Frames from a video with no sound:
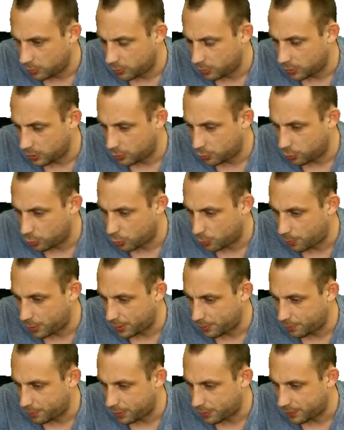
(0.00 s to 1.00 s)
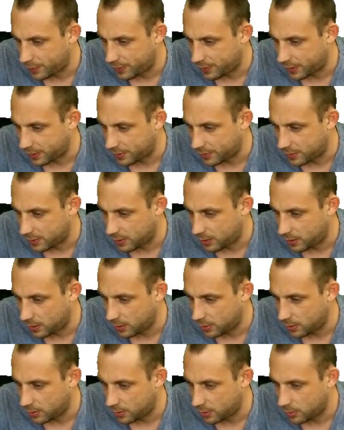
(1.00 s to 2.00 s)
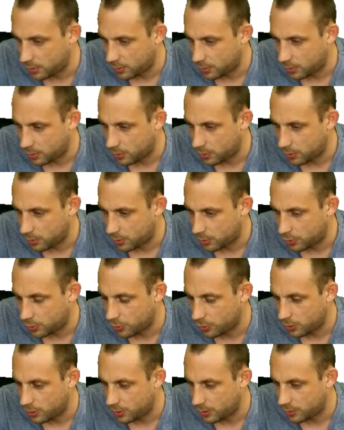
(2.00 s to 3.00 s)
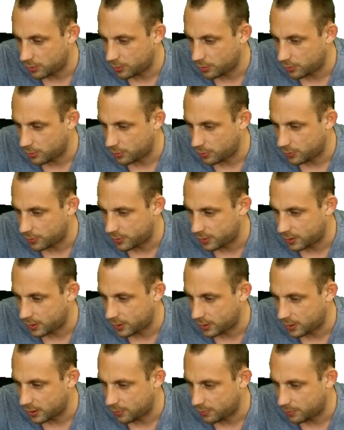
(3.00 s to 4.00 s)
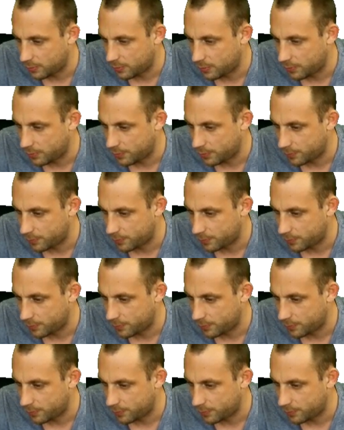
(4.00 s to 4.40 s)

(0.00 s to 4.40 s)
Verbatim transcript: j'ai toujours pas de pavé tactile. Je clique sur le deuxième.